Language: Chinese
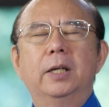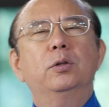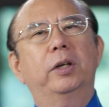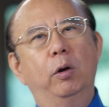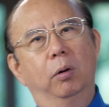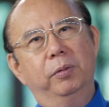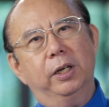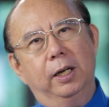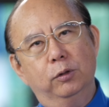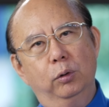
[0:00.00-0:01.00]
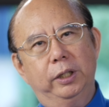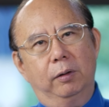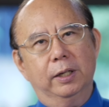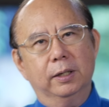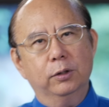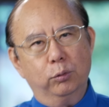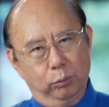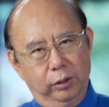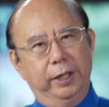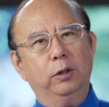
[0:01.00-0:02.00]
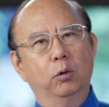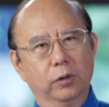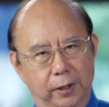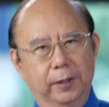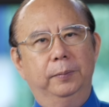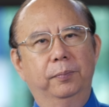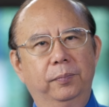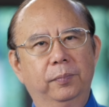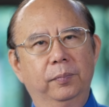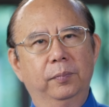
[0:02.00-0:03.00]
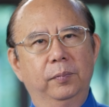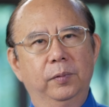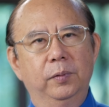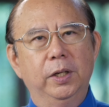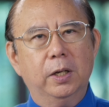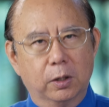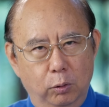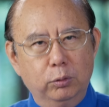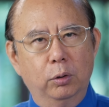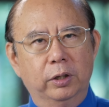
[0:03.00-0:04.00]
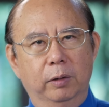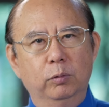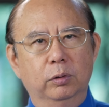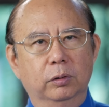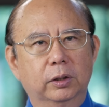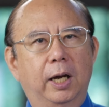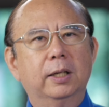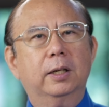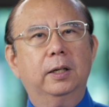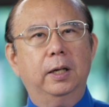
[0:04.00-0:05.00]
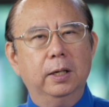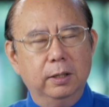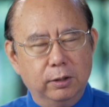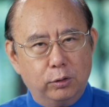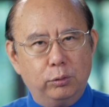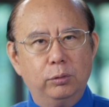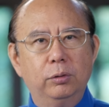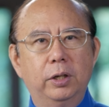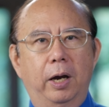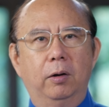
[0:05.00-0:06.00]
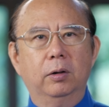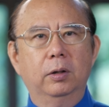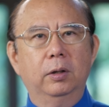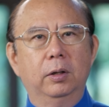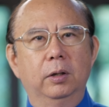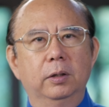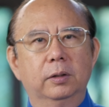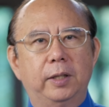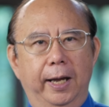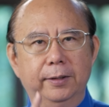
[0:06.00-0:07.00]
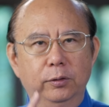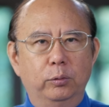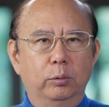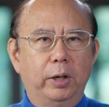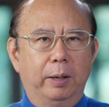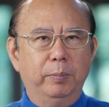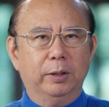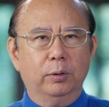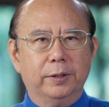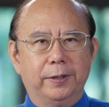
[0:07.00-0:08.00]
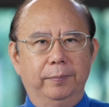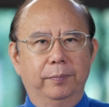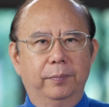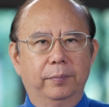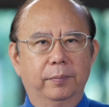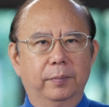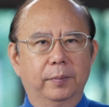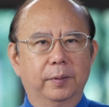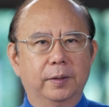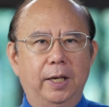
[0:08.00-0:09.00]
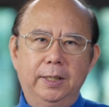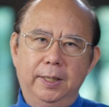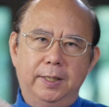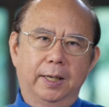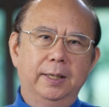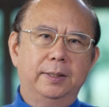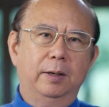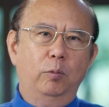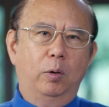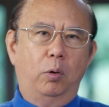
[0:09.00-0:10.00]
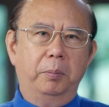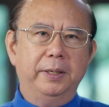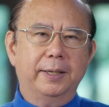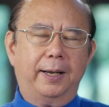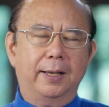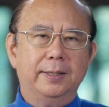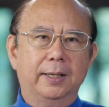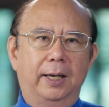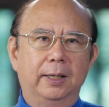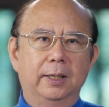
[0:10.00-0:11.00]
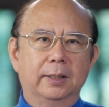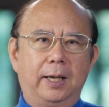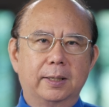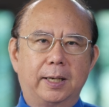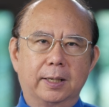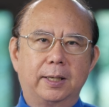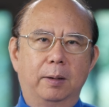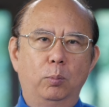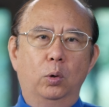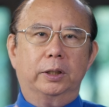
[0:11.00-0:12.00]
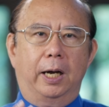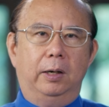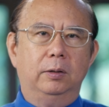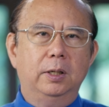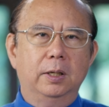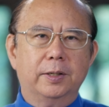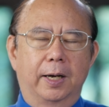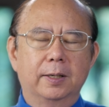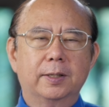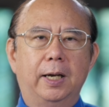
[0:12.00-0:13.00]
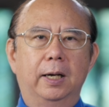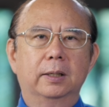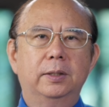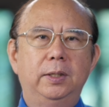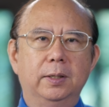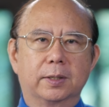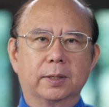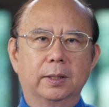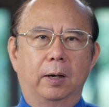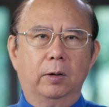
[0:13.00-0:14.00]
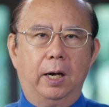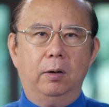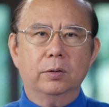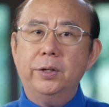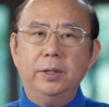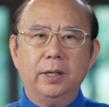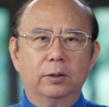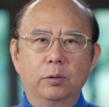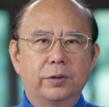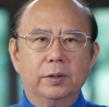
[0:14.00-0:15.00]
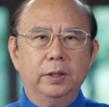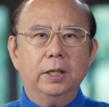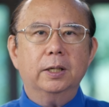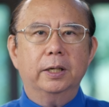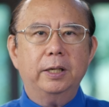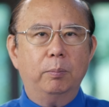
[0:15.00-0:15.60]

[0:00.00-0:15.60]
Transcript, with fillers: 个就给我们一个很重要的属灵功课。一个公众人物，他更需要单独来面对神。在以前的经文，我们已经看见了。他常常默祷，常常禁食祷告，这些都是一个人要